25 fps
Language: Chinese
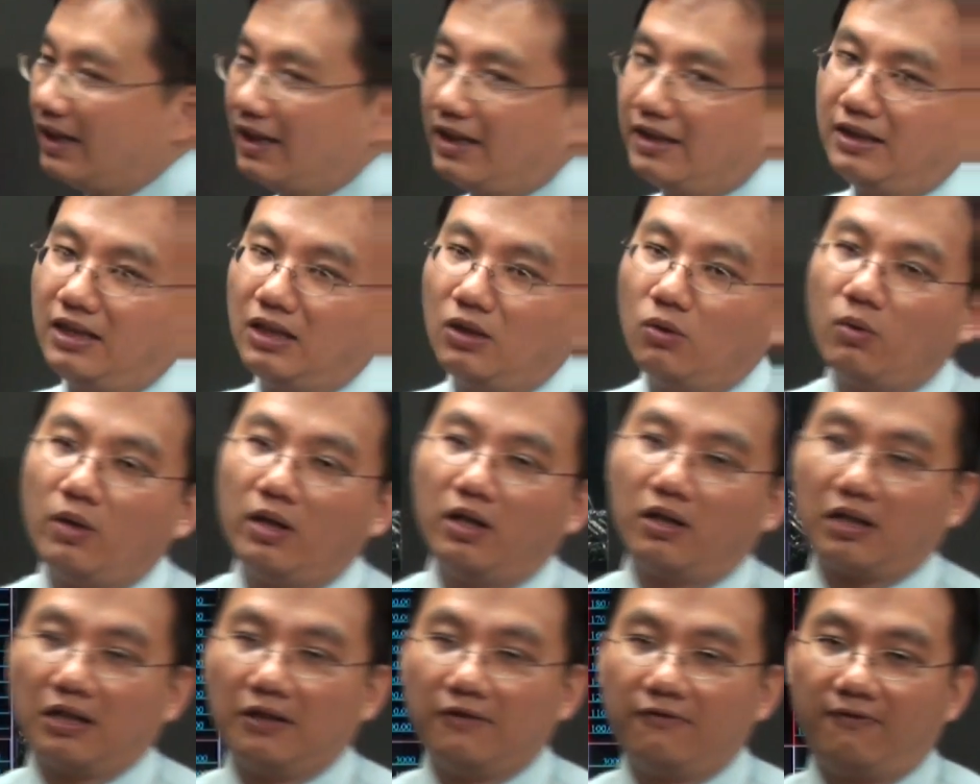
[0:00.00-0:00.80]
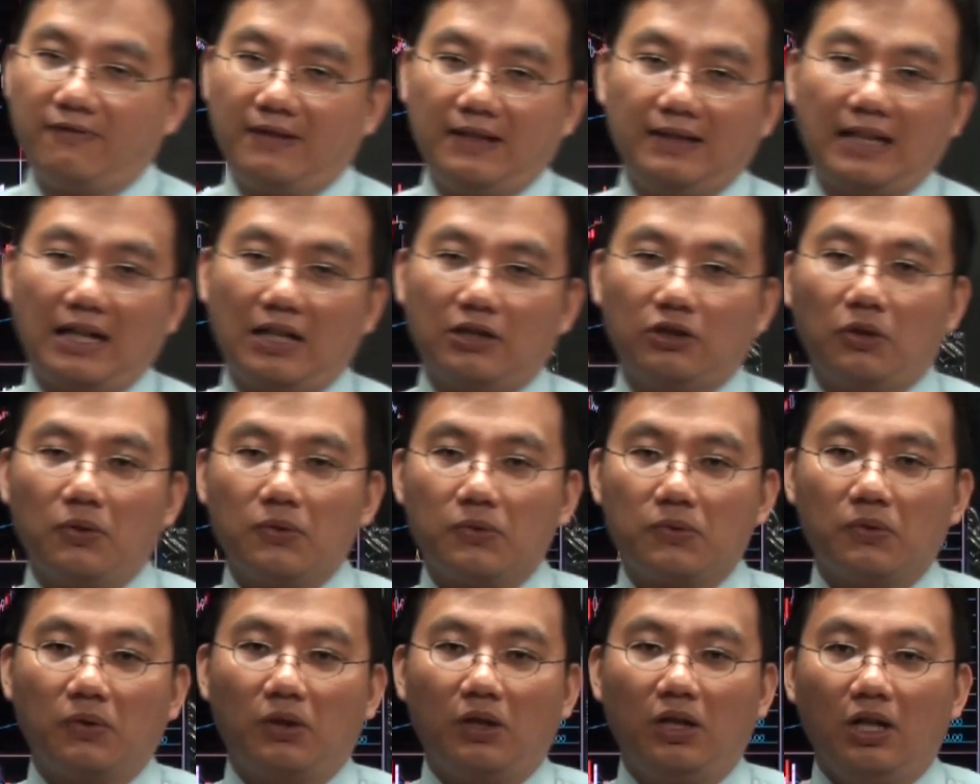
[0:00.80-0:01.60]
一定会有个反弹动
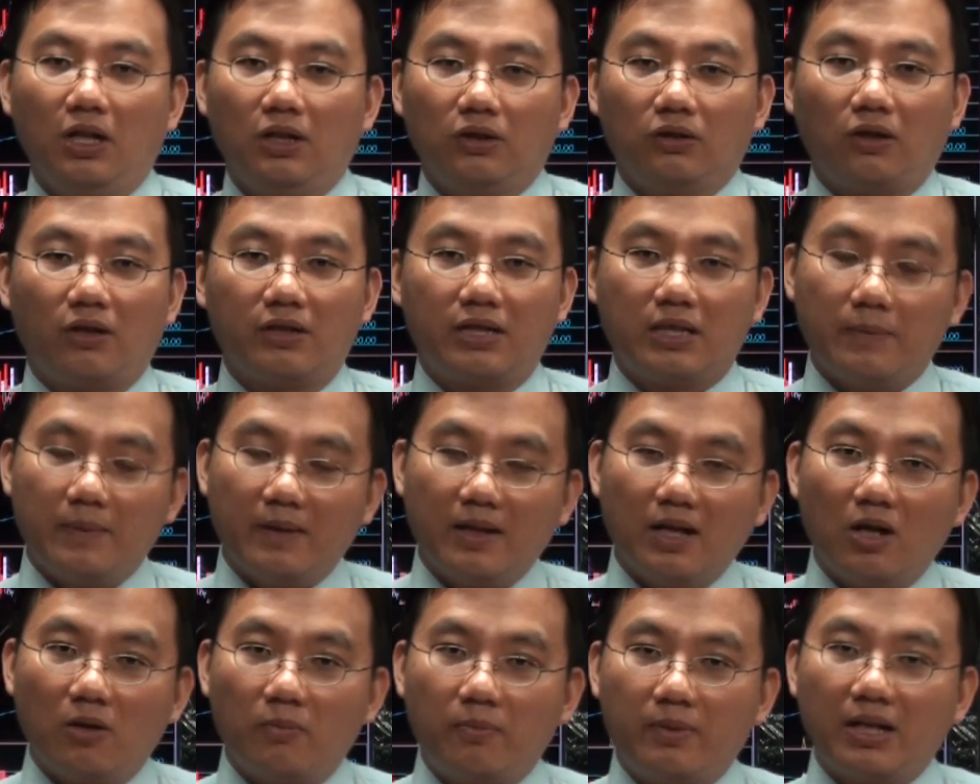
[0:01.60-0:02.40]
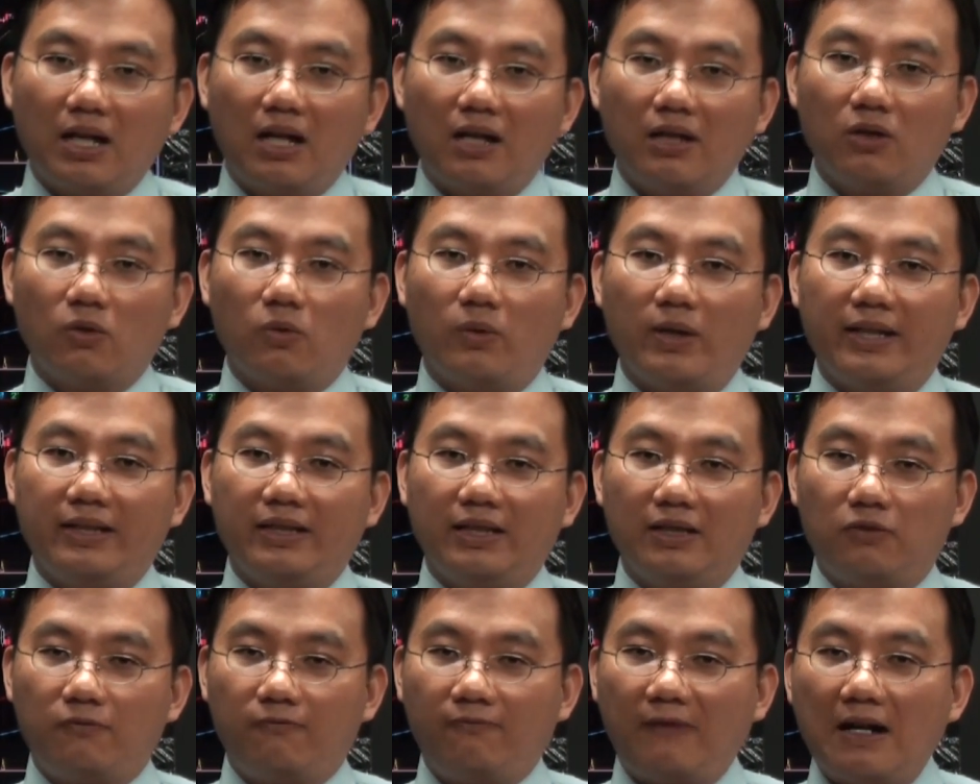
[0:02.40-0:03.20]
作。可是不要不要以为
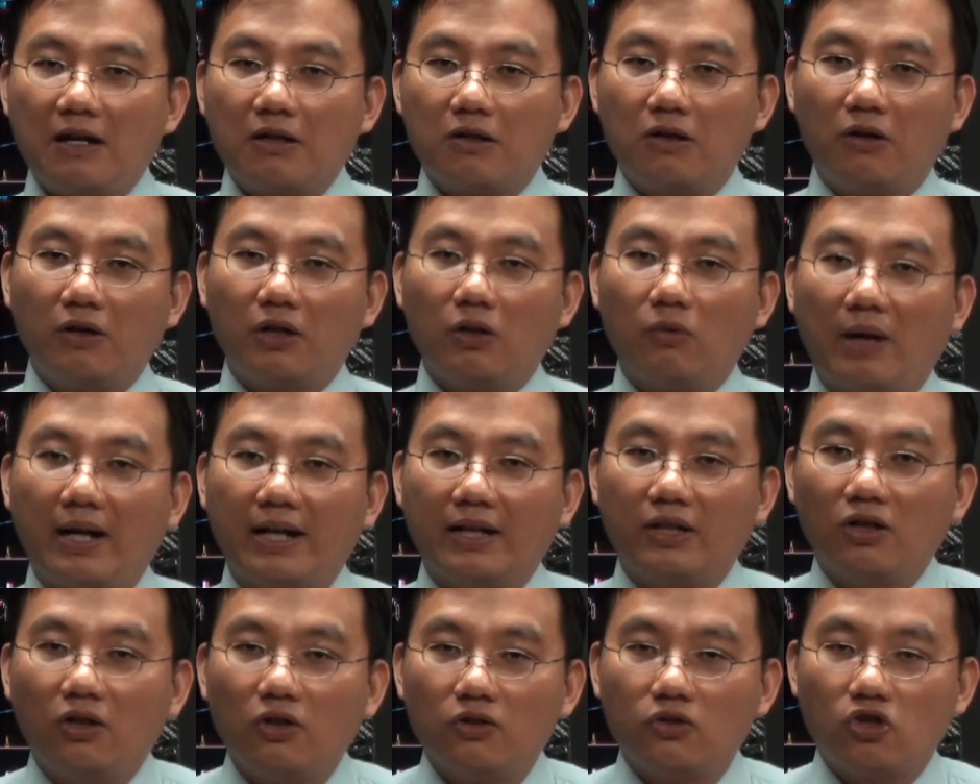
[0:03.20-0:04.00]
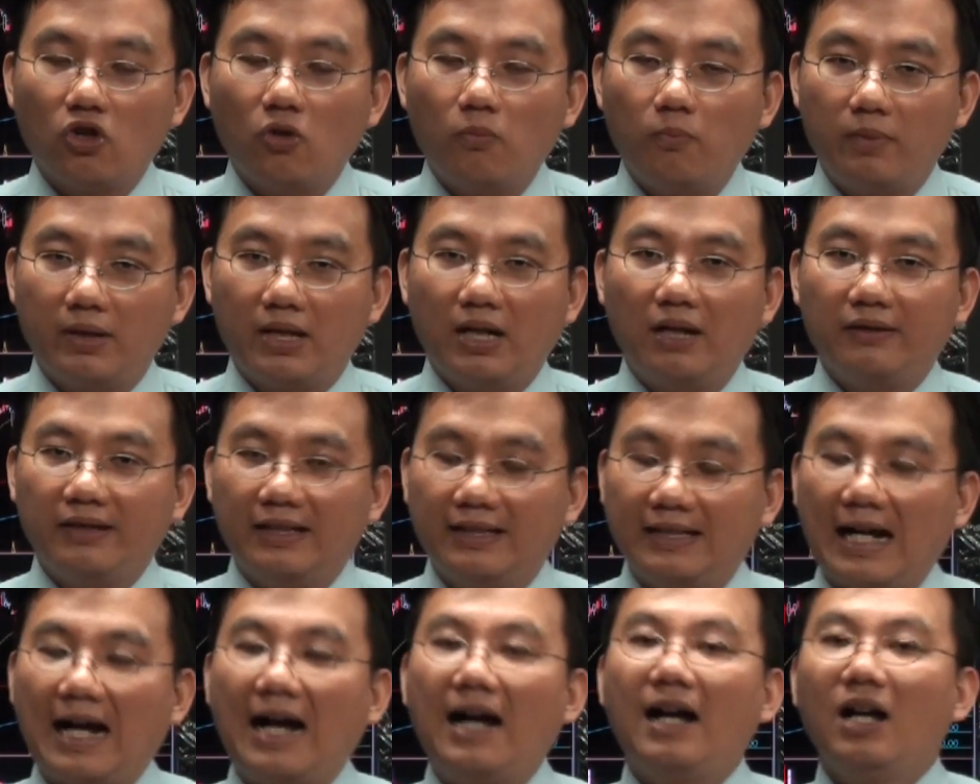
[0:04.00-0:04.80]
你放空一完以后就不要理
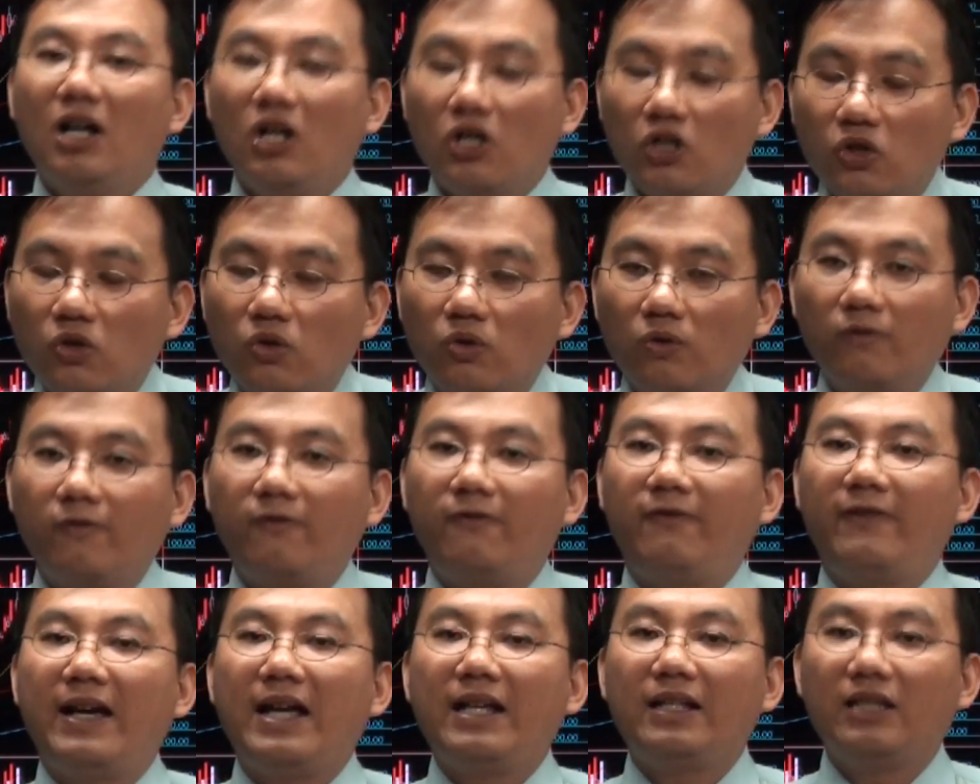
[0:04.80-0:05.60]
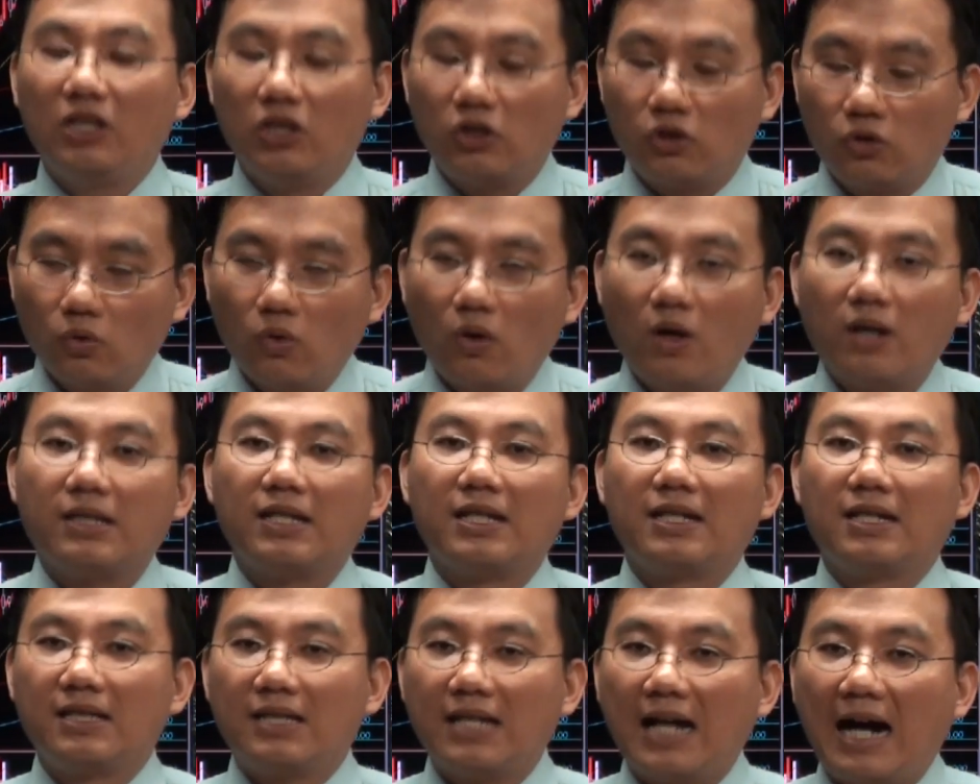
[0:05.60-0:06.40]
它，除非你做的
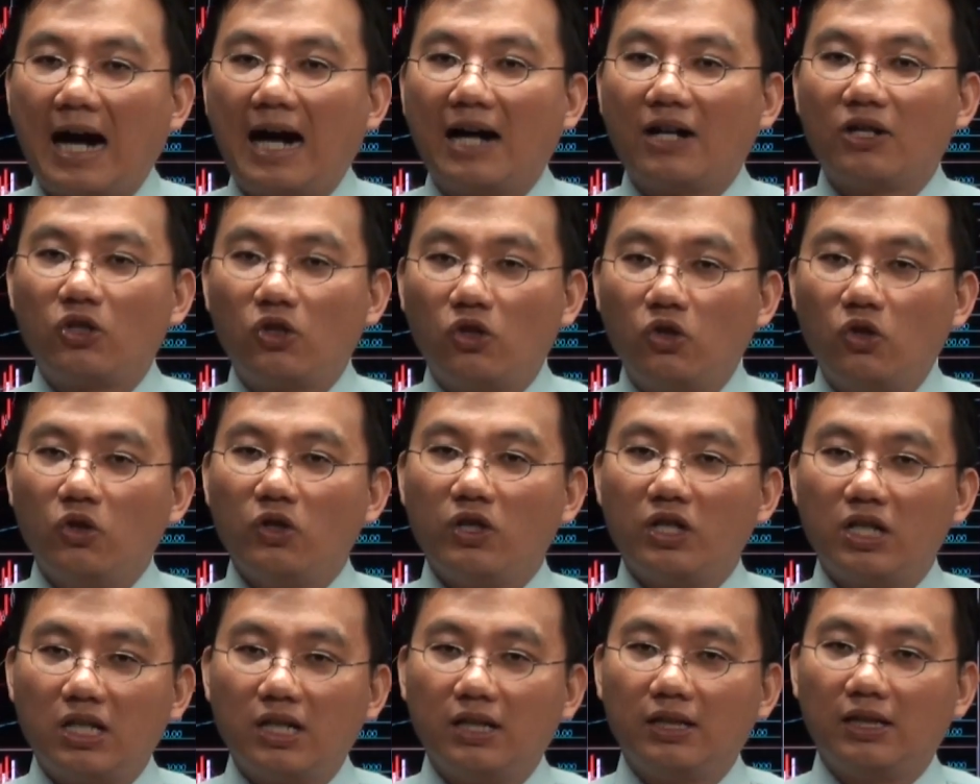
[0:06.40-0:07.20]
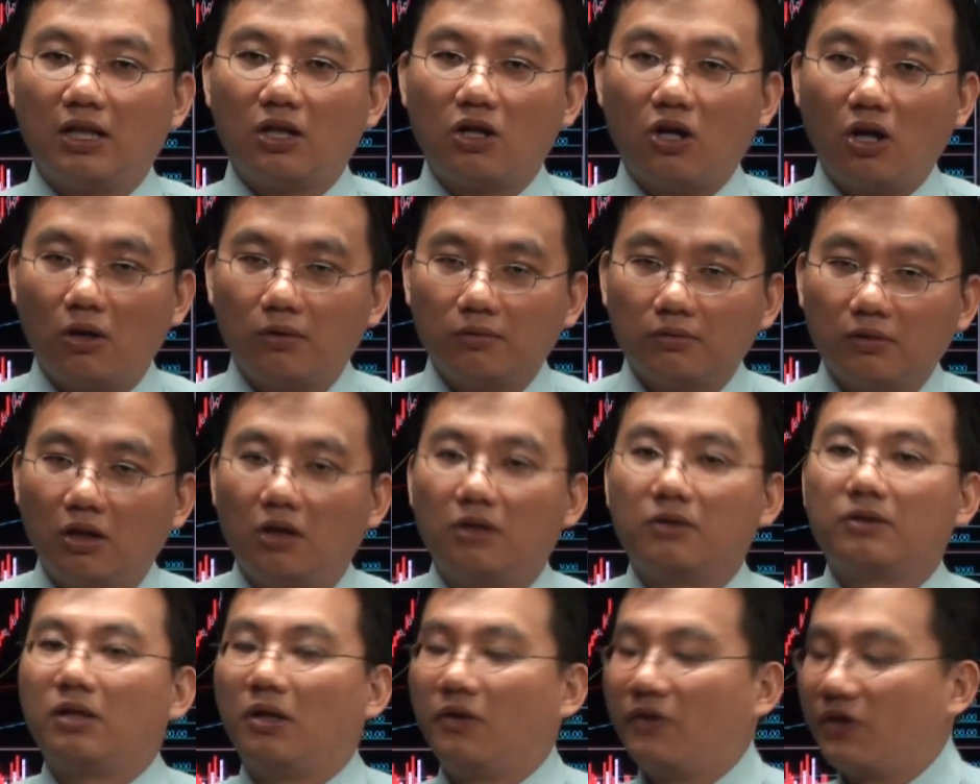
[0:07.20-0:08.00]
是长趋势的空
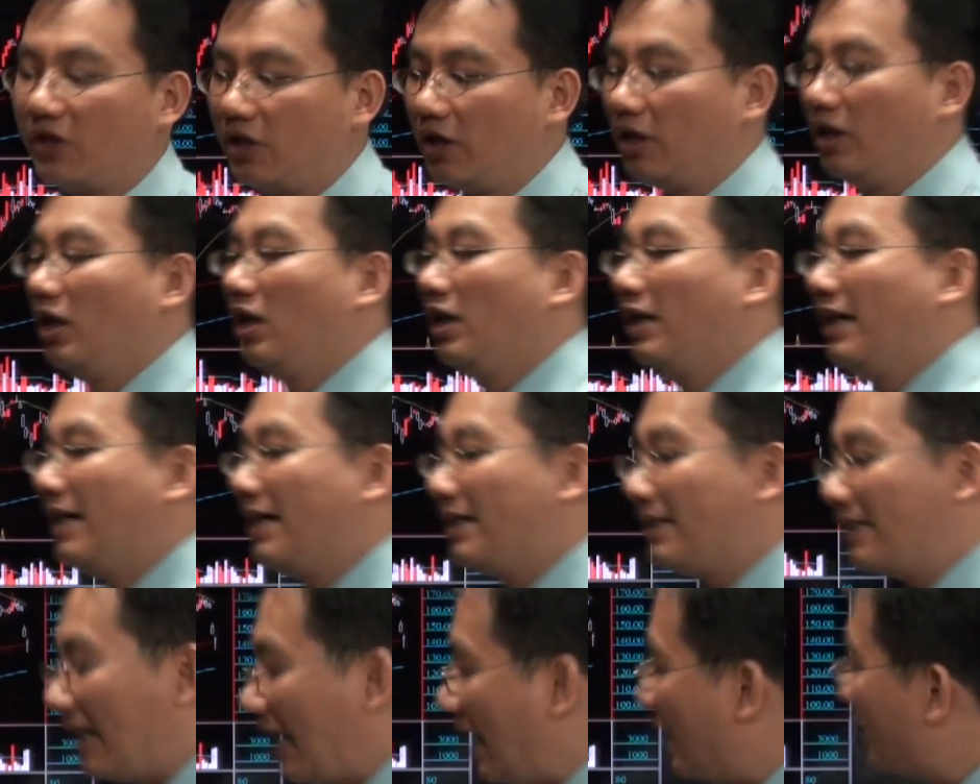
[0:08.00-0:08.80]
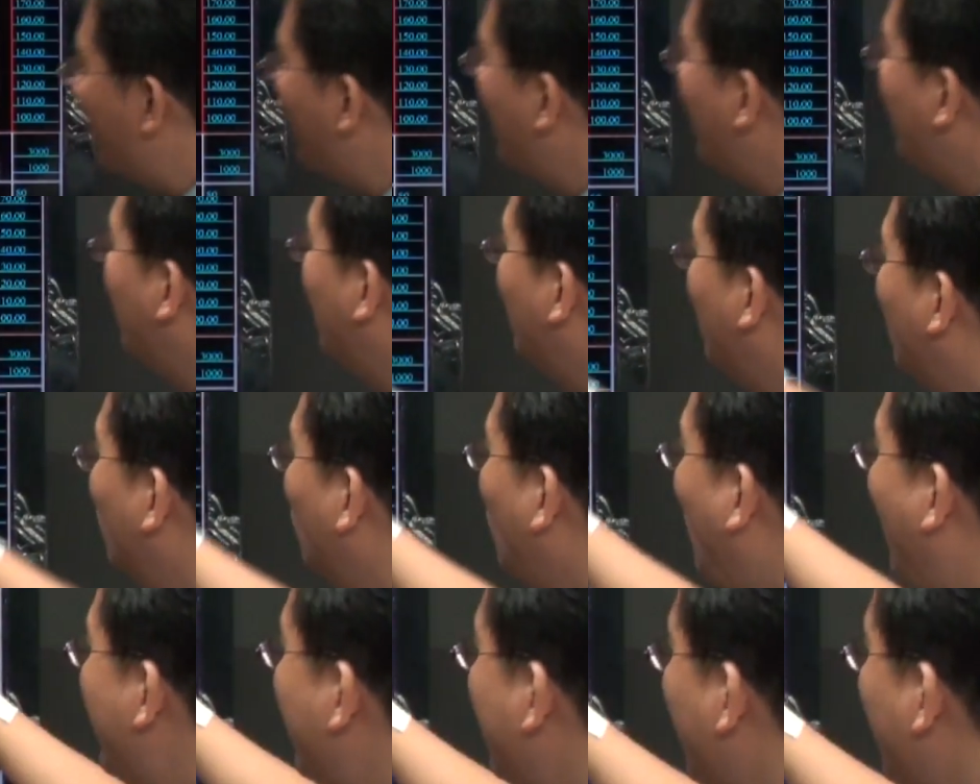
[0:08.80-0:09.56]
头走势。假设你是短